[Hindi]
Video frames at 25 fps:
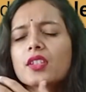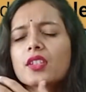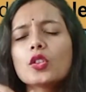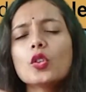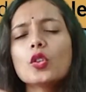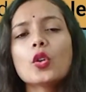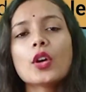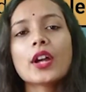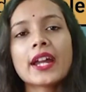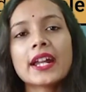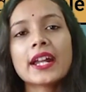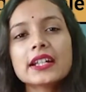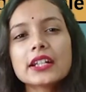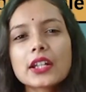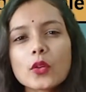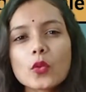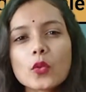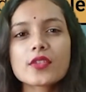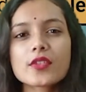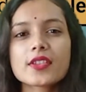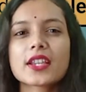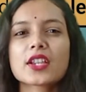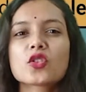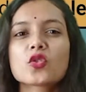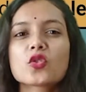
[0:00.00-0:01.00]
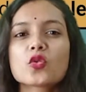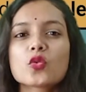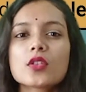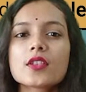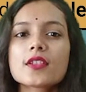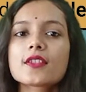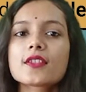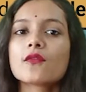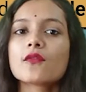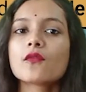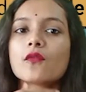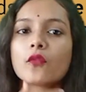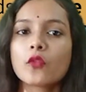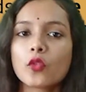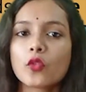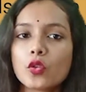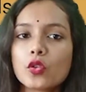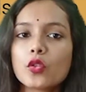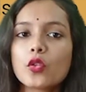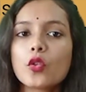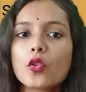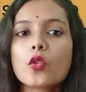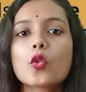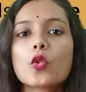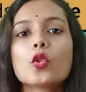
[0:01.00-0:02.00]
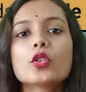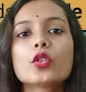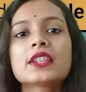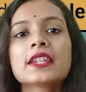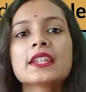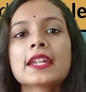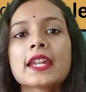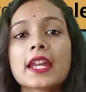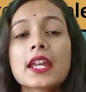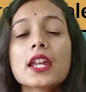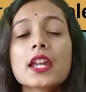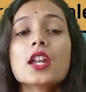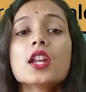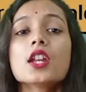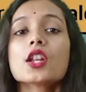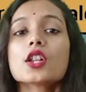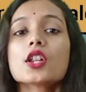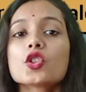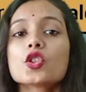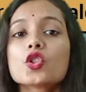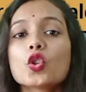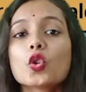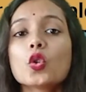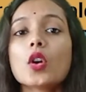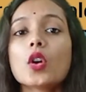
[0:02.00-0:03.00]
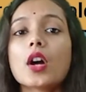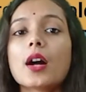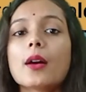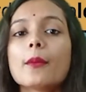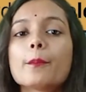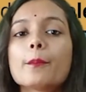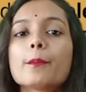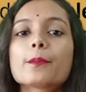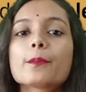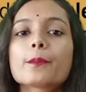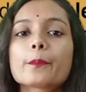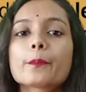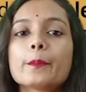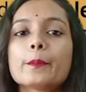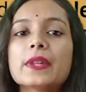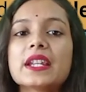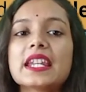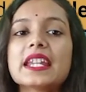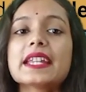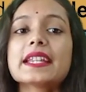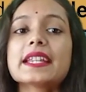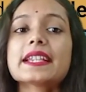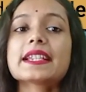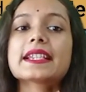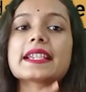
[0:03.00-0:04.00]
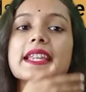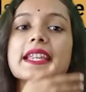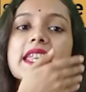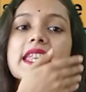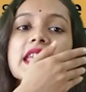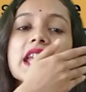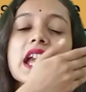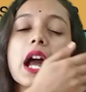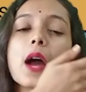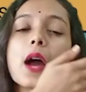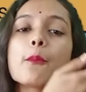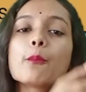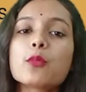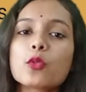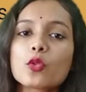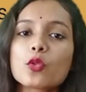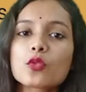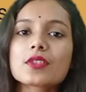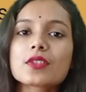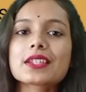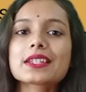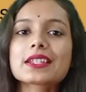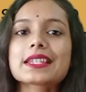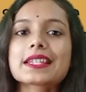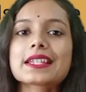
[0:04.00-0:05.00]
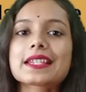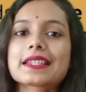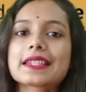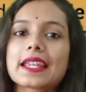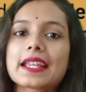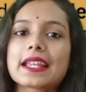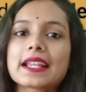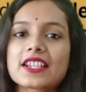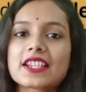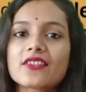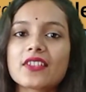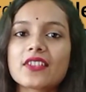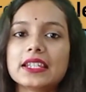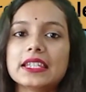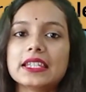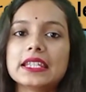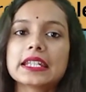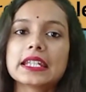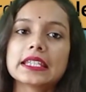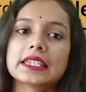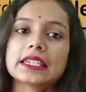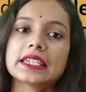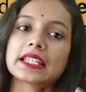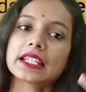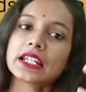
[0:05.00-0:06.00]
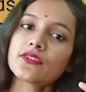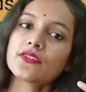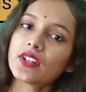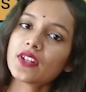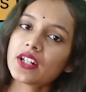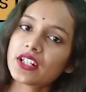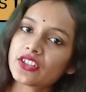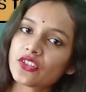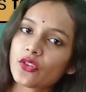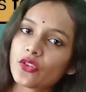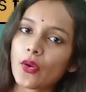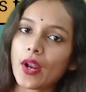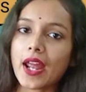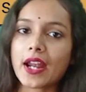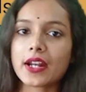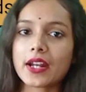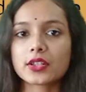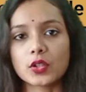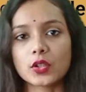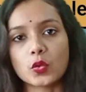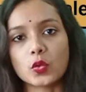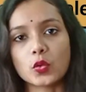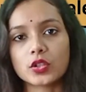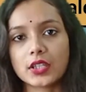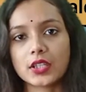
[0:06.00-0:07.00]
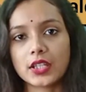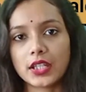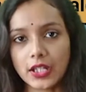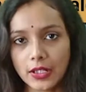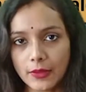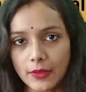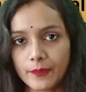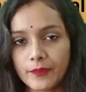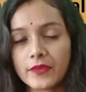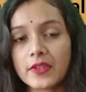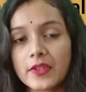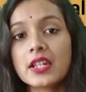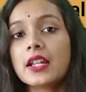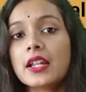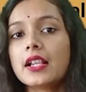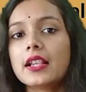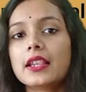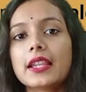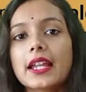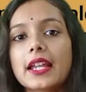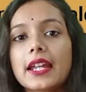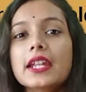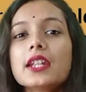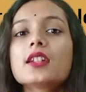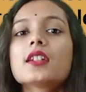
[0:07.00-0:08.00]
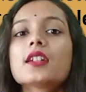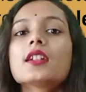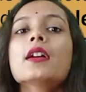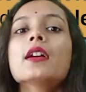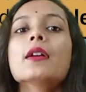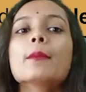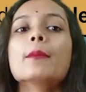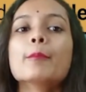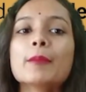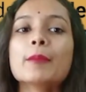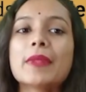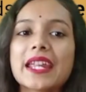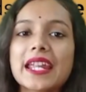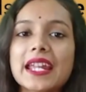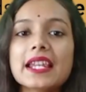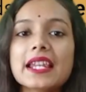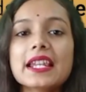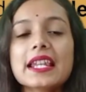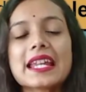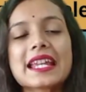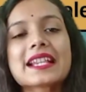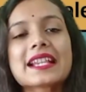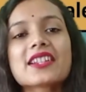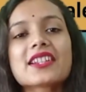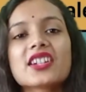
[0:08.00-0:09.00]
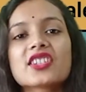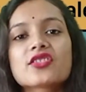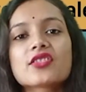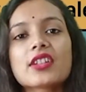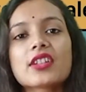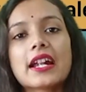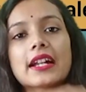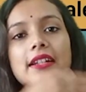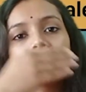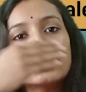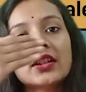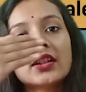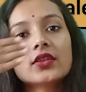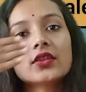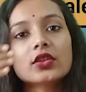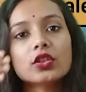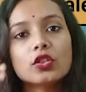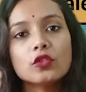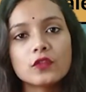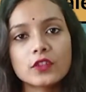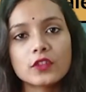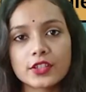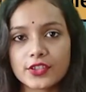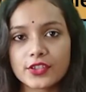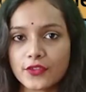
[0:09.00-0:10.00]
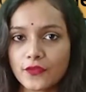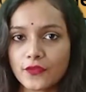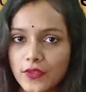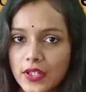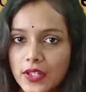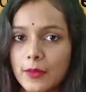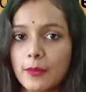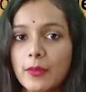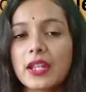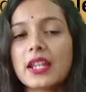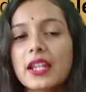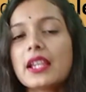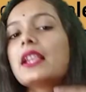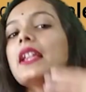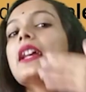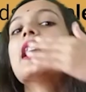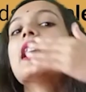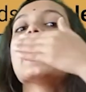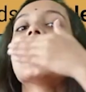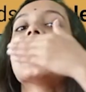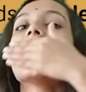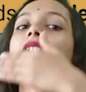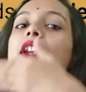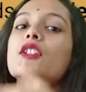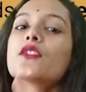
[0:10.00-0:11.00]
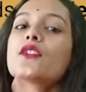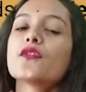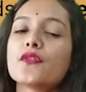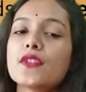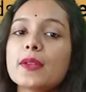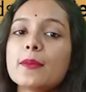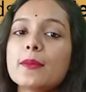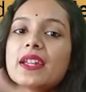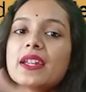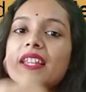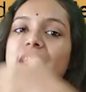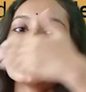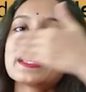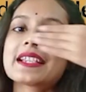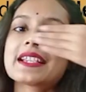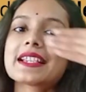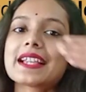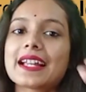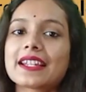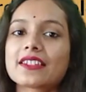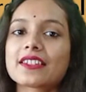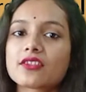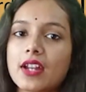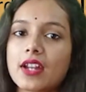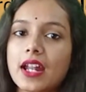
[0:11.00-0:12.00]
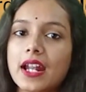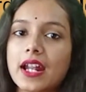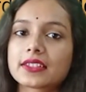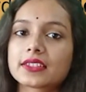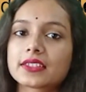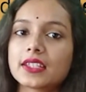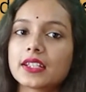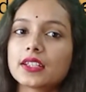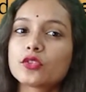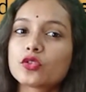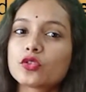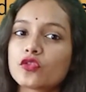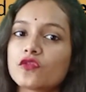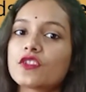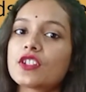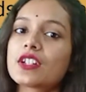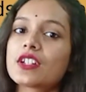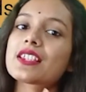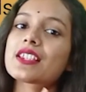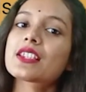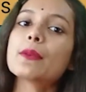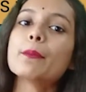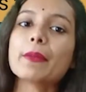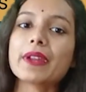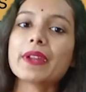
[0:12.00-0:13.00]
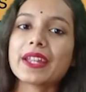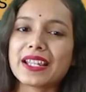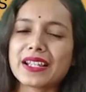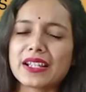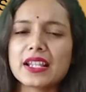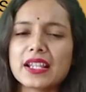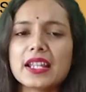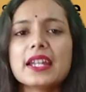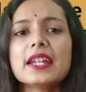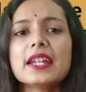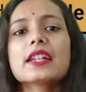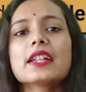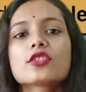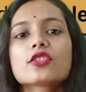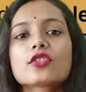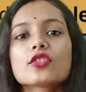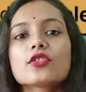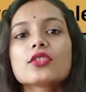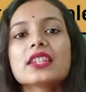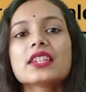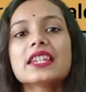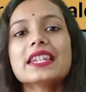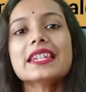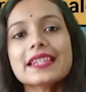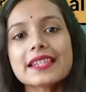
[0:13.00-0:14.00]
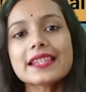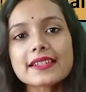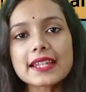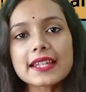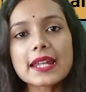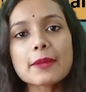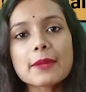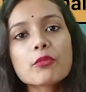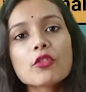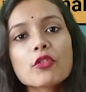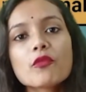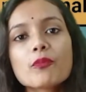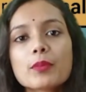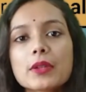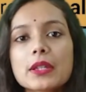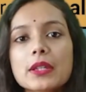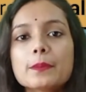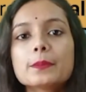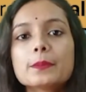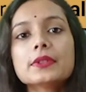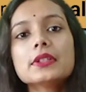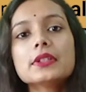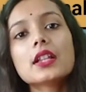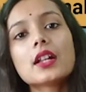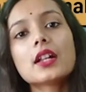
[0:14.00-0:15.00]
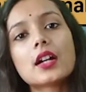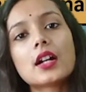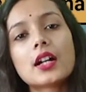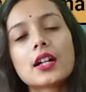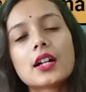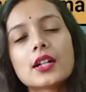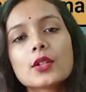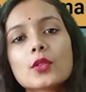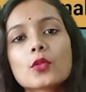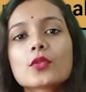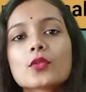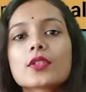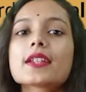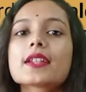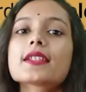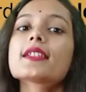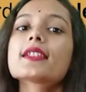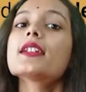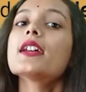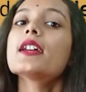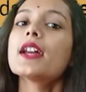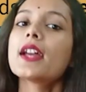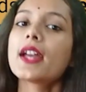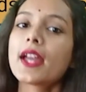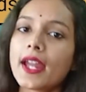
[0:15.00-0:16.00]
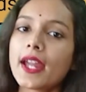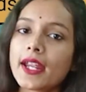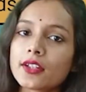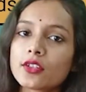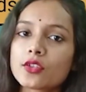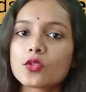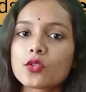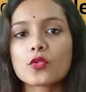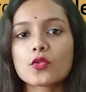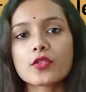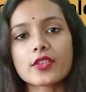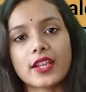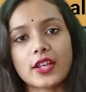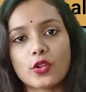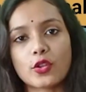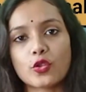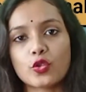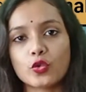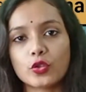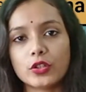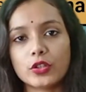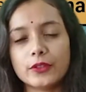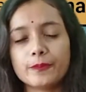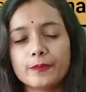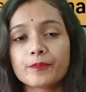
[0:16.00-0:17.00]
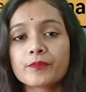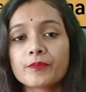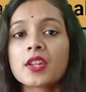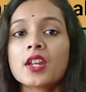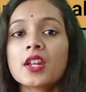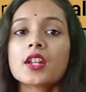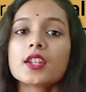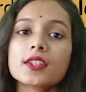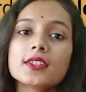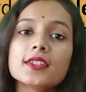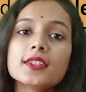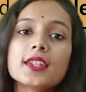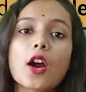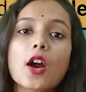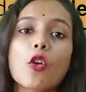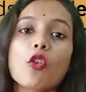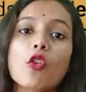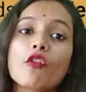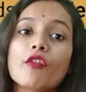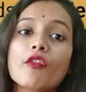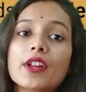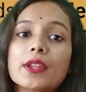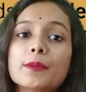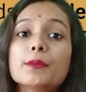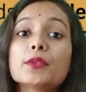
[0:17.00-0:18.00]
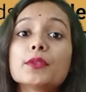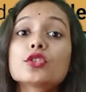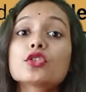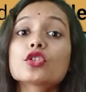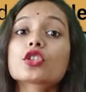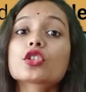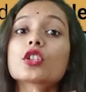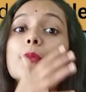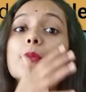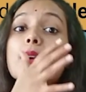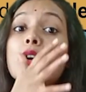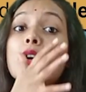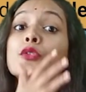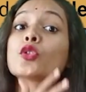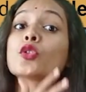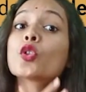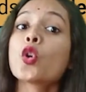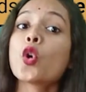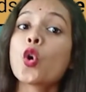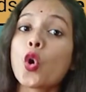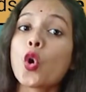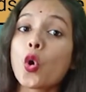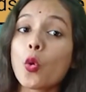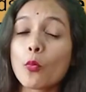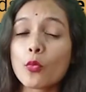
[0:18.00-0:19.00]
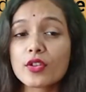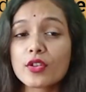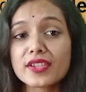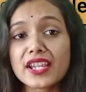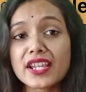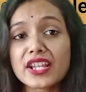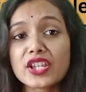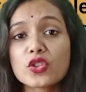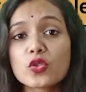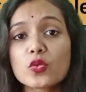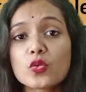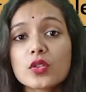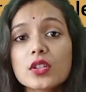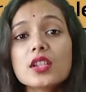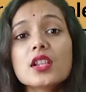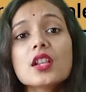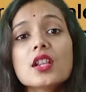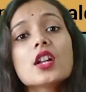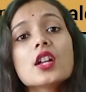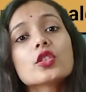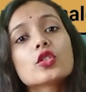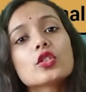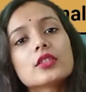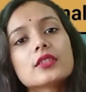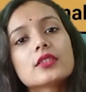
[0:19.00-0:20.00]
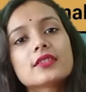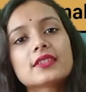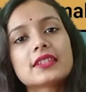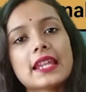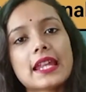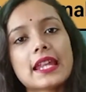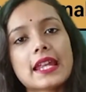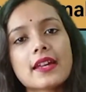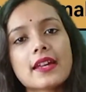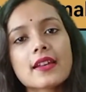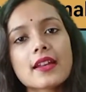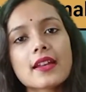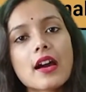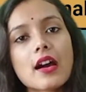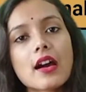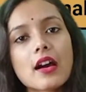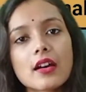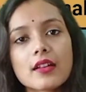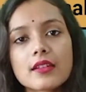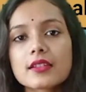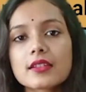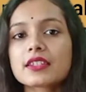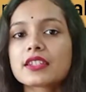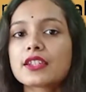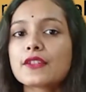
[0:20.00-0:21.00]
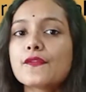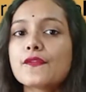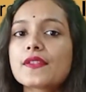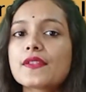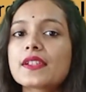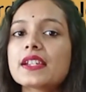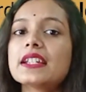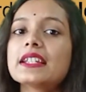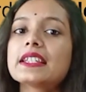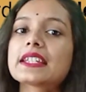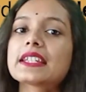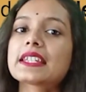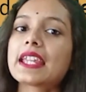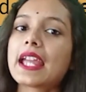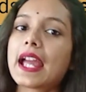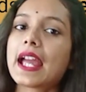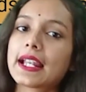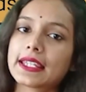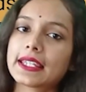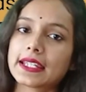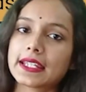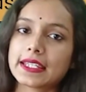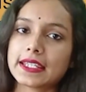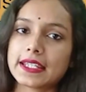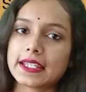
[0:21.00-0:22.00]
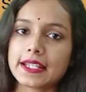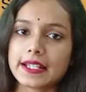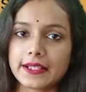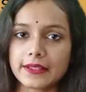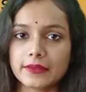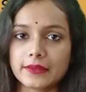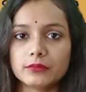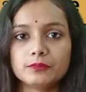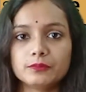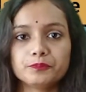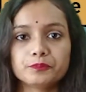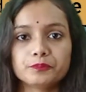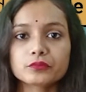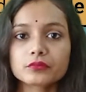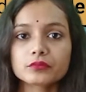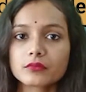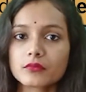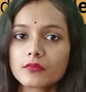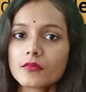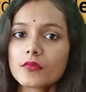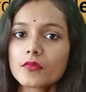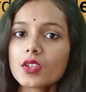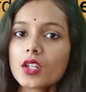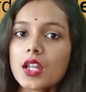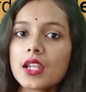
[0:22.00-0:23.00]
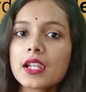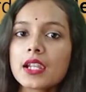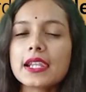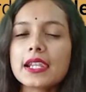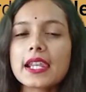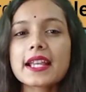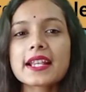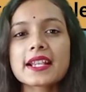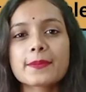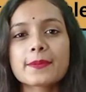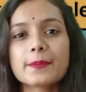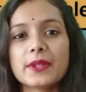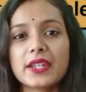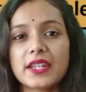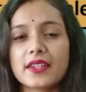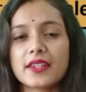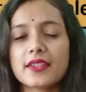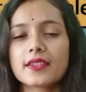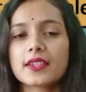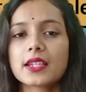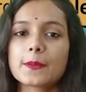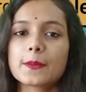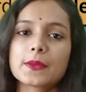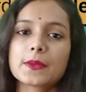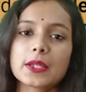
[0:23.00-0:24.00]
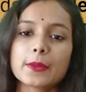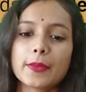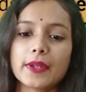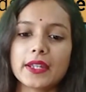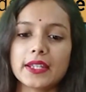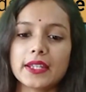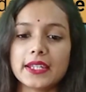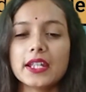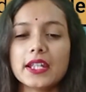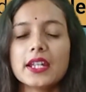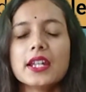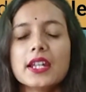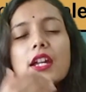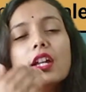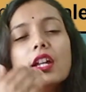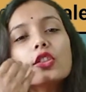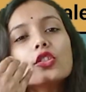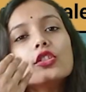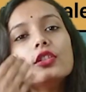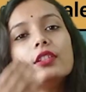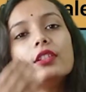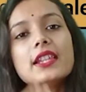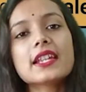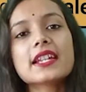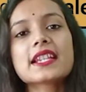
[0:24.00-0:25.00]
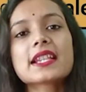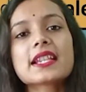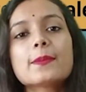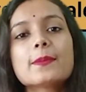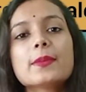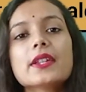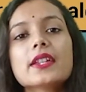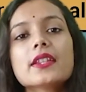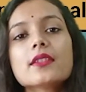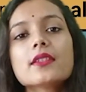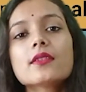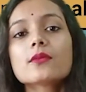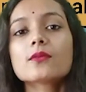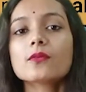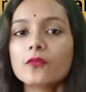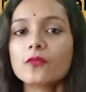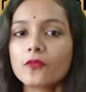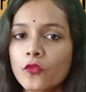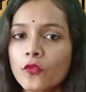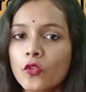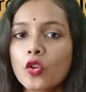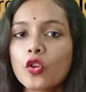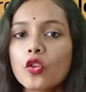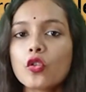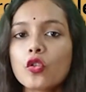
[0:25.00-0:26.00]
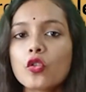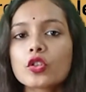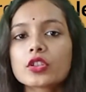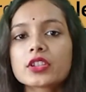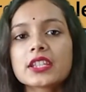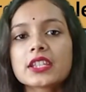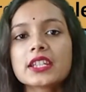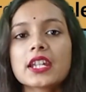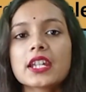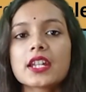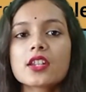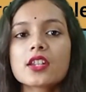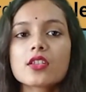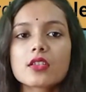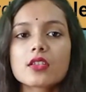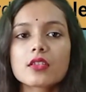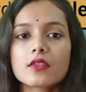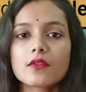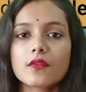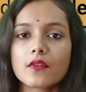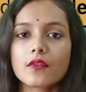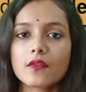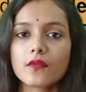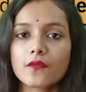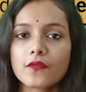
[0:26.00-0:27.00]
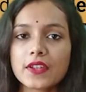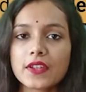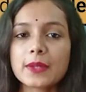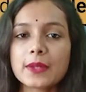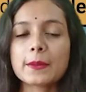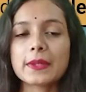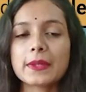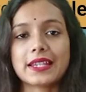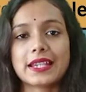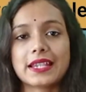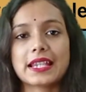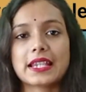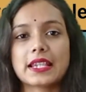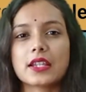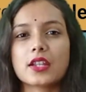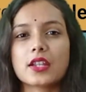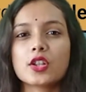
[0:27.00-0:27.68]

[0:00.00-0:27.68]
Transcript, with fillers: तो हेट्रोसेक्सुअल्स वो लोग होते हैं जो अपने से अपोजिट सेक्स वाले की तरफ अट्रैक्ट होते हैं लाइक मेल इज अट्रैक्टेड टुवर्ड्स फीमेल एंड फीमेल इज अट्रैक्टेड टुवर्ड्स मेल सो दीज टाइप ऑफ पीपल आर नोन एज हेट्रोसेक्सुअल नाउ व्हेन वी टॉक अबाउट होमोसेक्सुअल तो देयर आर डिफरेंट कैटेगरीज़ लेस्बियन सबसे पहले तो लेस्बियन वो होती हैं फीमेल्स